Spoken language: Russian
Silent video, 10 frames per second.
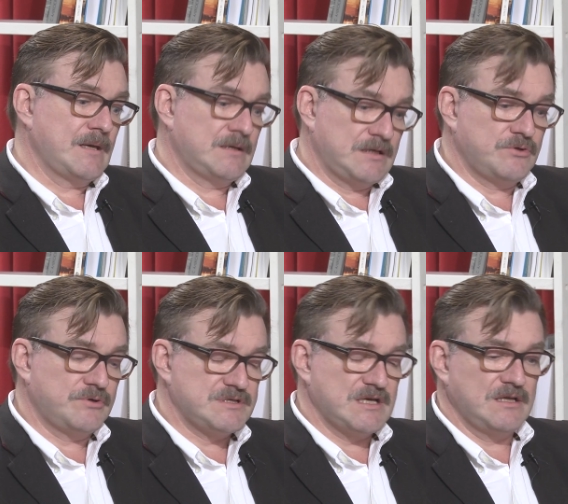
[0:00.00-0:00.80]

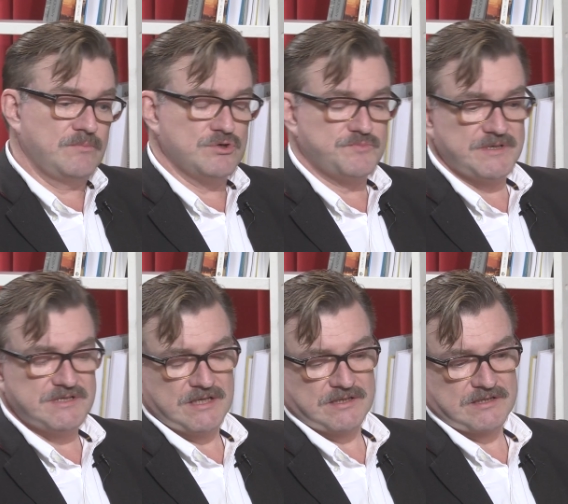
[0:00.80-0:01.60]
который занял пост
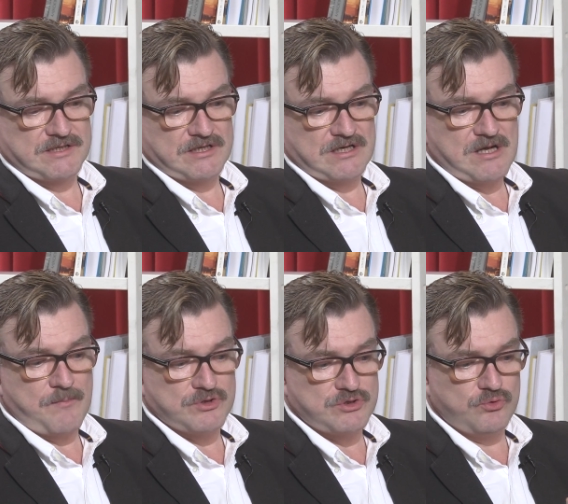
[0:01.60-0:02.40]
президента США
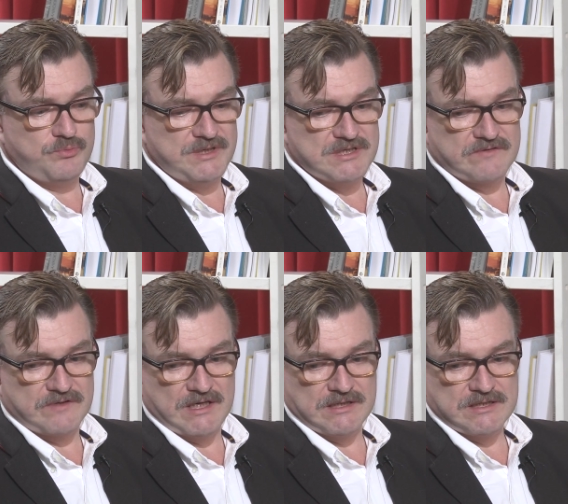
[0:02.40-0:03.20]
после убийства
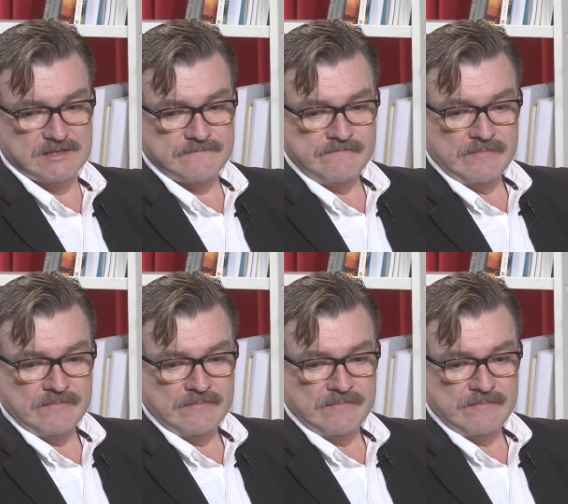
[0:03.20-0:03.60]
Кеннеди,